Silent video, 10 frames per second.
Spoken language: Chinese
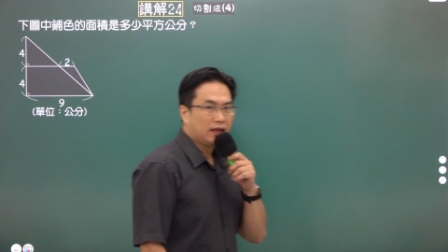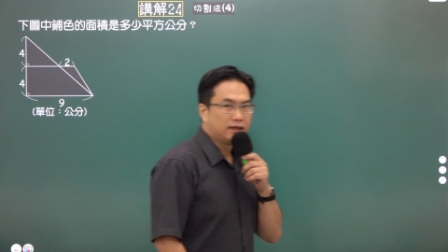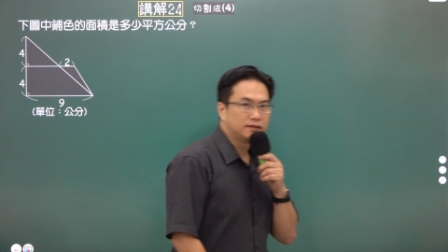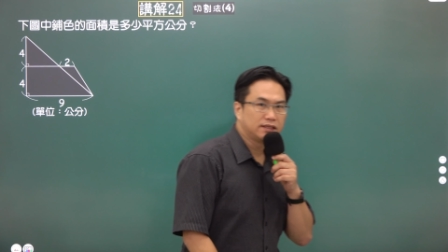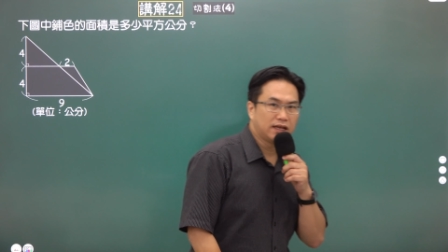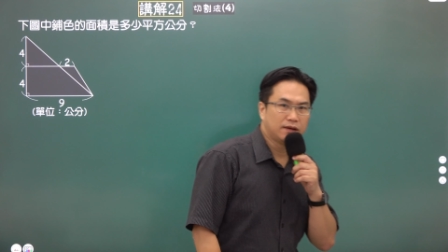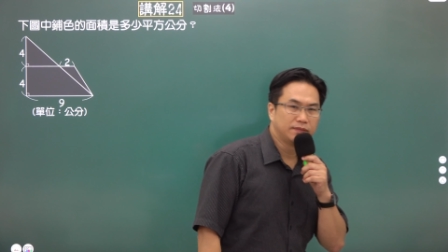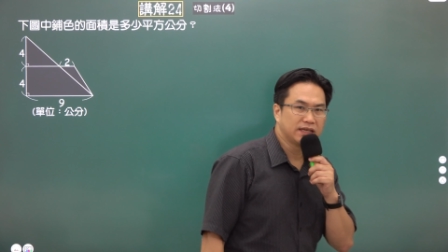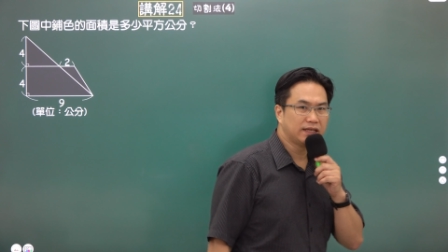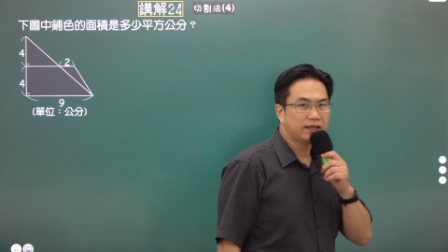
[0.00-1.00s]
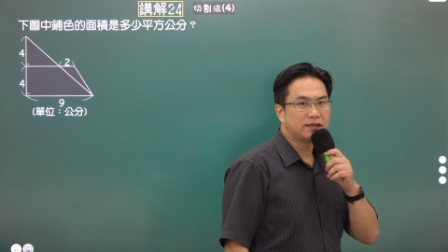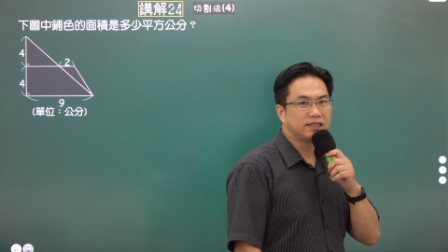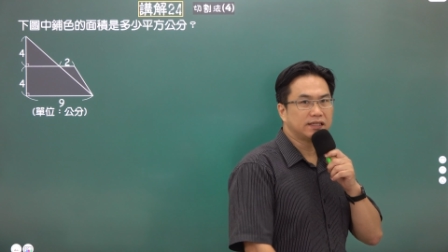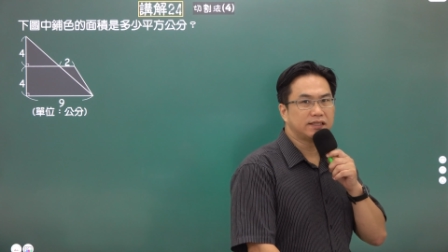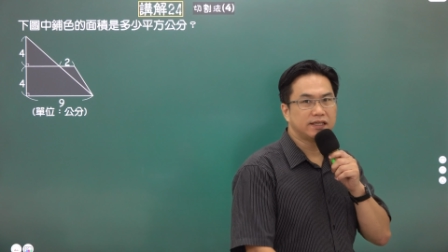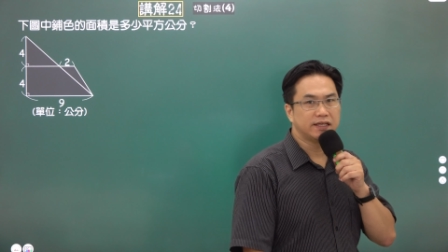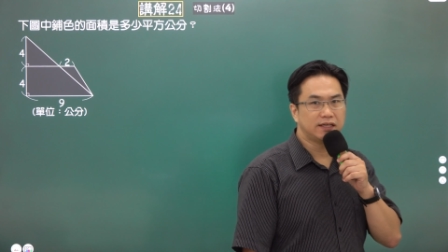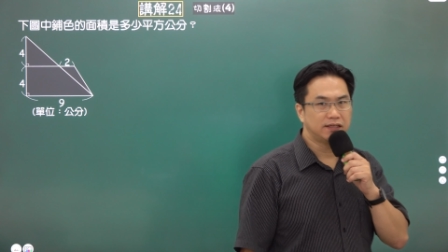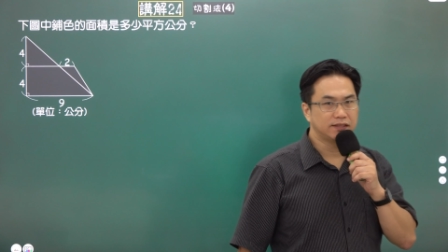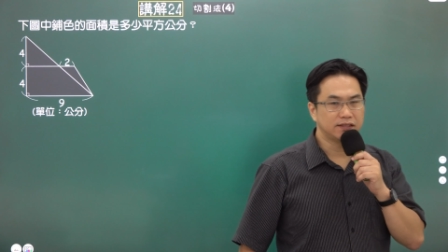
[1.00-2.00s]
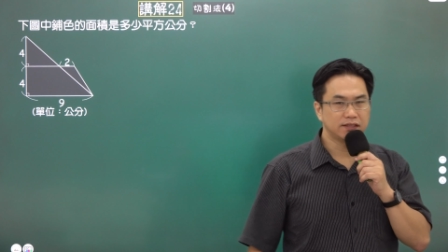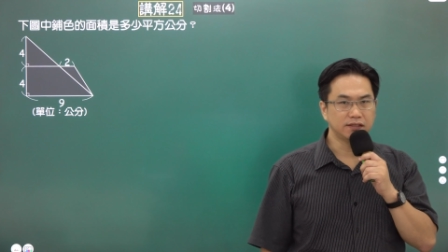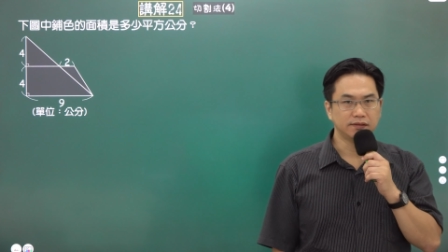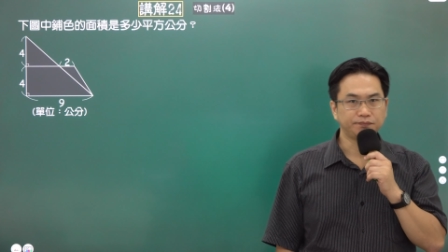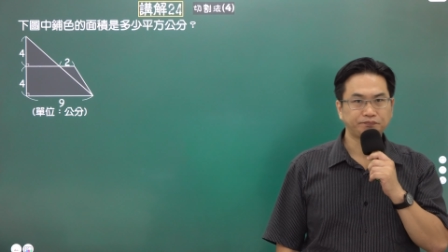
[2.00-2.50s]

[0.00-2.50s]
好，再来我们看到讲解24，